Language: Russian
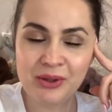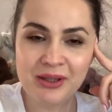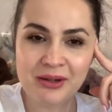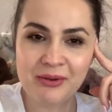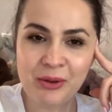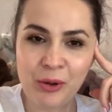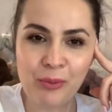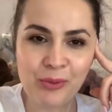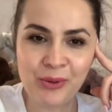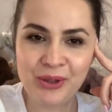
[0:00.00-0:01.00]

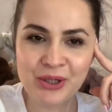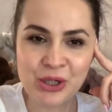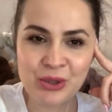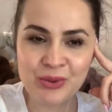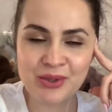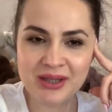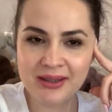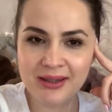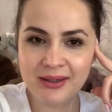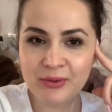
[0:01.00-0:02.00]
нервотрепку лишнюю
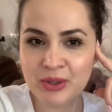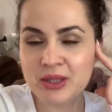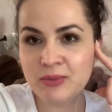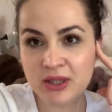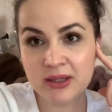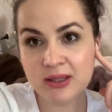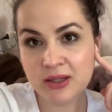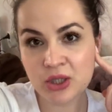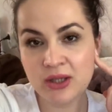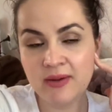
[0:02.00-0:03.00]
задали. Но на самом деле
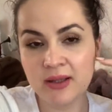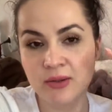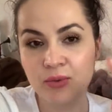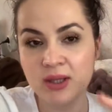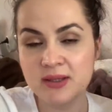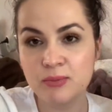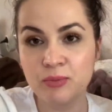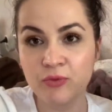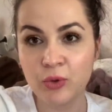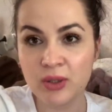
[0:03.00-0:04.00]
страшновато. У нас
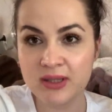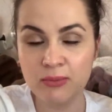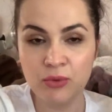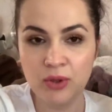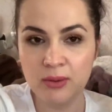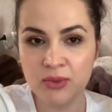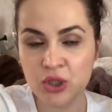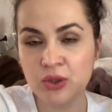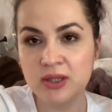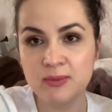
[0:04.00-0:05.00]
вдоль забора
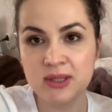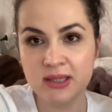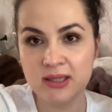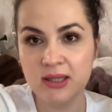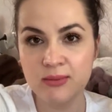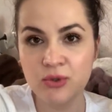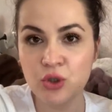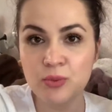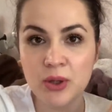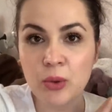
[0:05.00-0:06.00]
между этими соседями
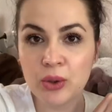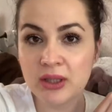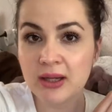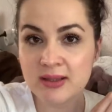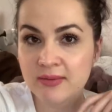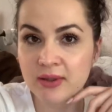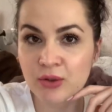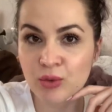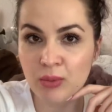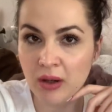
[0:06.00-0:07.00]
еще проходит газовая
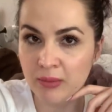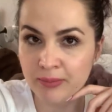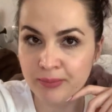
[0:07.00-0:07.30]
труба.